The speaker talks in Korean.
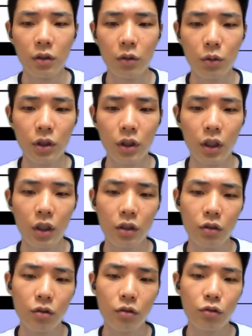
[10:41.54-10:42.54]
동시에
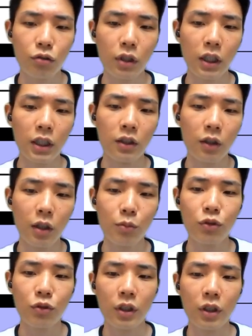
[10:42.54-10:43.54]
누가 인어
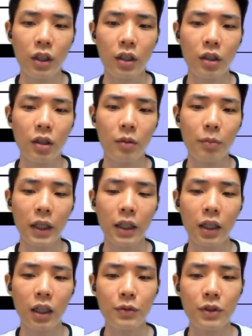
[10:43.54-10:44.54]
함수의
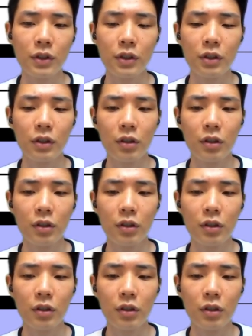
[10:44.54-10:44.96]
반환 값을